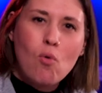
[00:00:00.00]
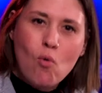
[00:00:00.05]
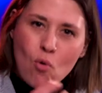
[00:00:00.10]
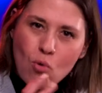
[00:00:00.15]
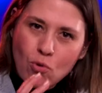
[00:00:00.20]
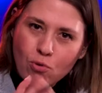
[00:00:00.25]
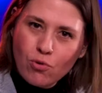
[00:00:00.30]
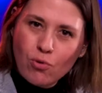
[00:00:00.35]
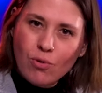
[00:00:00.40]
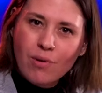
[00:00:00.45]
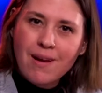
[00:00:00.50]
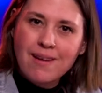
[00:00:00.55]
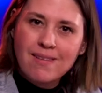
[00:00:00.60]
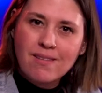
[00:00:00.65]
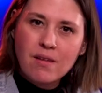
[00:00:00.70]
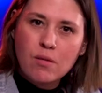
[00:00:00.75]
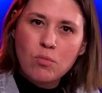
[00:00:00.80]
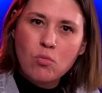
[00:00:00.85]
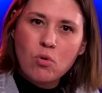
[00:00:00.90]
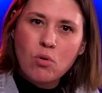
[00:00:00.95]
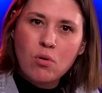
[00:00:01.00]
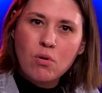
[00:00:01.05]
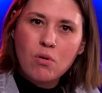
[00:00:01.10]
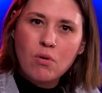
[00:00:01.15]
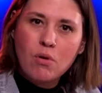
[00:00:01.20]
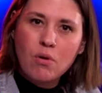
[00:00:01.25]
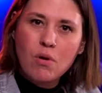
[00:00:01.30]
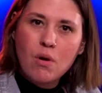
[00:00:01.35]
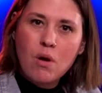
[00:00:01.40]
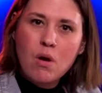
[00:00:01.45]
au-delà des mots.
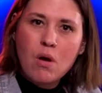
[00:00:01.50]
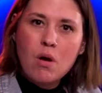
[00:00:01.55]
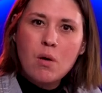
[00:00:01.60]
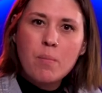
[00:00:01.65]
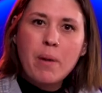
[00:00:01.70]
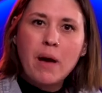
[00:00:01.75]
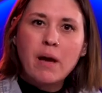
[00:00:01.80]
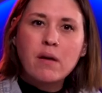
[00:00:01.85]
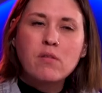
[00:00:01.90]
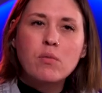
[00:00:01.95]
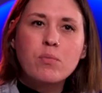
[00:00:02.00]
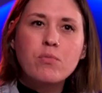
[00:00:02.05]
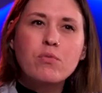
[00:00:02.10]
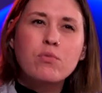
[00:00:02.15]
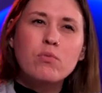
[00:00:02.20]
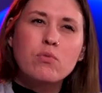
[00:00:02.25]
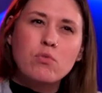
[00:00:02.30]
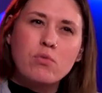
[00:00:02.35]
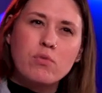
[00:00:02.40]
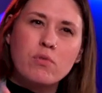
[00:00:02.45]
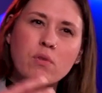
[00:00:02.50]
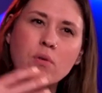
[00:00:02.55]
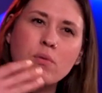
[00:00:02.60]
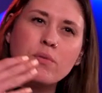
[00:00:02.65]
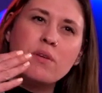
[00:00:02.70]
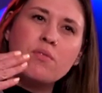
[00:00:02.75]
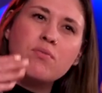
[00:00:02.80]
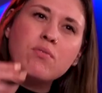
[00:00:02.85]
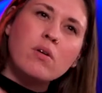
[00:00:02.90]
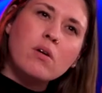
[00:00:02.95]
Par exemple, tu sens
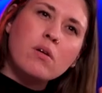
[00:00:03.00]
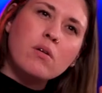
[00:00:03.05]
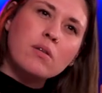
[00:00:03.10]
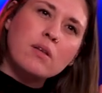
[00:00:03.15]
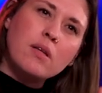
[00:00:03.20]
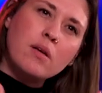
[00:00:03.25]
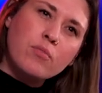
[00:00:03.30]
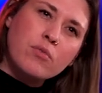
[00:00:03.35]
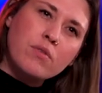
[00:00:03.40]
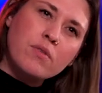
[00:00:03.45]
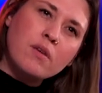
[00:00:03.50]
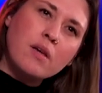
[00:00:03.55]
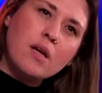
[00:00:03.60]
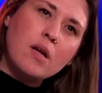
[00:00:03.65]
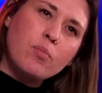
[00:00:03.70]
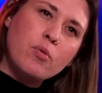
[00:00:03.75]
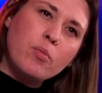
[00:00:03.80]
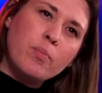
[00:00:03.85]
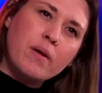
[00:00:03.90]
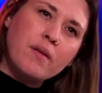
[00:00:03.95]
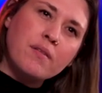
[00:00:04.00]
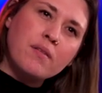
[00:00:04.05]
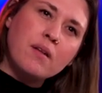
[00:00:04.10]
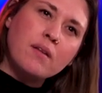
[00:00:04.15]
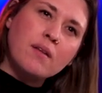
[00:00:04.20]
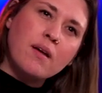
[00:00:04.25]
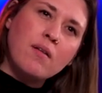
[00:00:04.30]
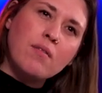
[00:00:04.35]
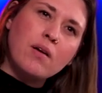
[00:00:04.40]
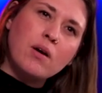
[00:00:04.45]
des fois quand ta musique, elle peut passer à
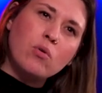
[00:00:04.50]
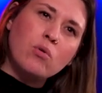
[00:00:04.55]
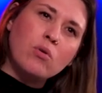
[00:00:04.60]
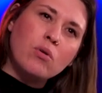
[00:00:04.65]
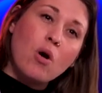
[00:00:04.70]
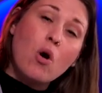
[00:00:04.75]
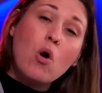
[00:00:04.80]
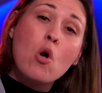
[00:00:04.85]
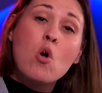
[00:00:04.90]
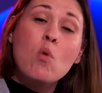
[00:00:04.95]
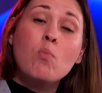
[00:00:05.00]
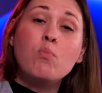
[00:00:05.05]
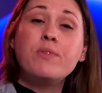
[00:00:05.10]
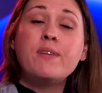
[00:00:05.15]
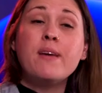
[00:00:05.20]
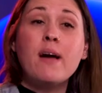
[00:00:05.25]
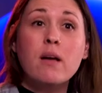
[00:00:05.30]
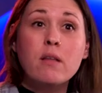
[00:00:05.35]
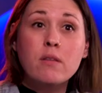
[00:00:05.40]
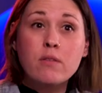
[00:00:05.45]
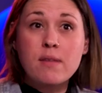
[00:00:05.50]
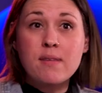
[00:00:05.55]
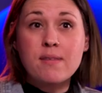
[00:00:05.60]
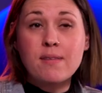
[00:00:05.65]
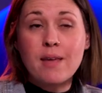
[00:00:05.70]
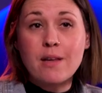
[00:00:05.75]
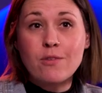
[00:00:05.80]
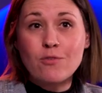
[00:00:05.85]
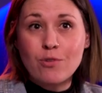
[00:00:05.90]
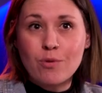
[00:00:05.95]
travers le corps. Tiens, des
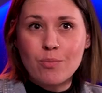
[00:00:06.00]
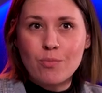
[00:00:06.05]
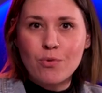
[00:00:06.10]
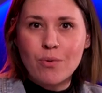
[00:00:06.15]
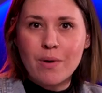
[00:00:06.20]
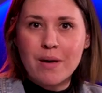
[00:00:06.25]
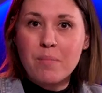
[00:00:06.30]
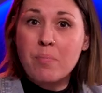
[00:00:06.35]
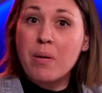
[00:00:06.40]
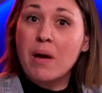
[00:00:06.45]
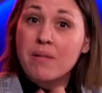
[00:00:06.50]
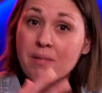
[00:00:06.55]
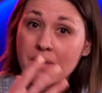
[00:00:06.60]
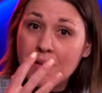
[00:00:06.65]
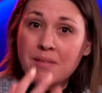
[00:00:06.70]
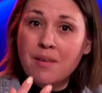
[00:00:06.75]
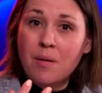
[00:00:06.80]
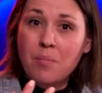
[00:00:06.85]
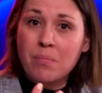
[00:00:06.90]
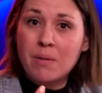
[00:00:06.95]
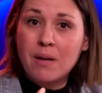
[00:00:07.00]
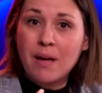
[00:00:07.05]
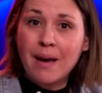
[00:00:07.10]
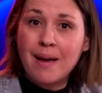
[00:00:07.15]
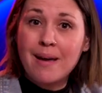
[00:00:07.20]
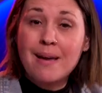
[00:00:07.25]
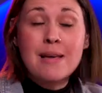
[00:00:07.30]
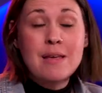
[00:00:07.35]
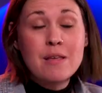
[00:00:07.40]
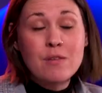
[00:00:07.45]
sketchs muets, ça, ça me
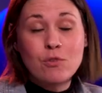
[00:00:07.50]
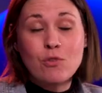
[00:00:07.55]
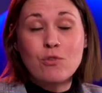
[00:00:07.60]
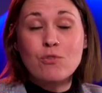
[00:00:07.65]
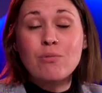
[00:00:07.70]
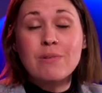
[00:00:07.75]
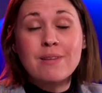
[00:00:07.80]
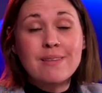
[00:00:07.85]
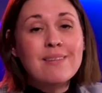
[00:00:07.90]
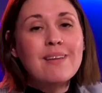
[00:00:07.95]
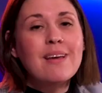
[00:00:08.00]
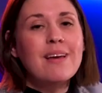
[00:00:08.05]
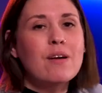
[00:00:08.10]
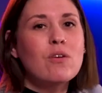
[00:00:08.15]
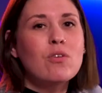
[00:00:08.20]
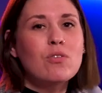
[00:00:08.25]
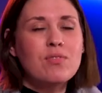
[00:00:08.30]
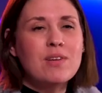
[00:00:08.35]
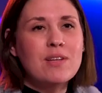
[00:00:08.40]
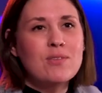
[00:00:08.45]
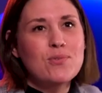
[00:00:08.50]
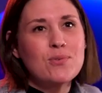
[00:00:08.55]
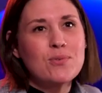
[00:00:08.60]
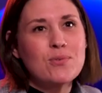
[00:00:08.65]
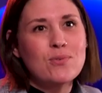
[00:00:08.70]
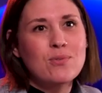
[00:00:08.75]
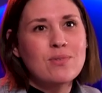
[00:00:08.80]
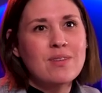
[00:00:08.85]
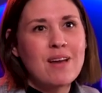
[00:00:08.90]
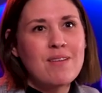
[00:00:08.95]
plairait. Parce que je suis une très grande fan
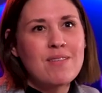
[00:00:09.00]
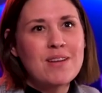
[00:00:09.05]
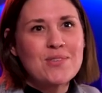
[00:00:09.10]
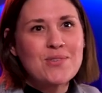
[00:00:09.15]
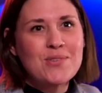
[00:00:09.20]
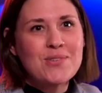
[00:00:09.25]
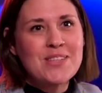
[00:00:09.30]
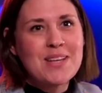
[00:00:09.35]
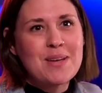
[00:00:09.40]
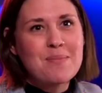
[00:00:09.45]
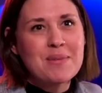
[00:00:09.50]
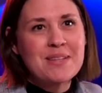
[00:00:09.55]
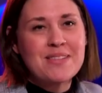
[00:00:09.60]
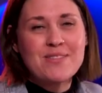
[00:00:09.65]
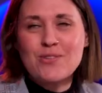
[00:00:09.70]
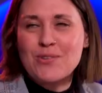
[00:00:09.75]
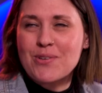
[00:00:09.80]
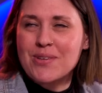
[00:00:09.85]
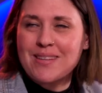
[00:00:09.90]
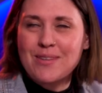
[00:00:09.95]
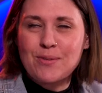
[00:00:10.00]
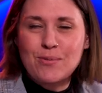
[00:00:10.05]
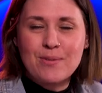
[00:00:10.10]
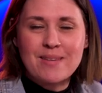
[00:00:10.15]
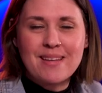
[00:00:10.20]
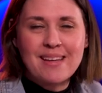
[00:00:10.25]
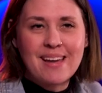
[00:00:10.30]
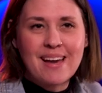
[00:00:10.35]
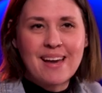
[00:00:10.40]
du, travail de Chaplin, je connais toute sa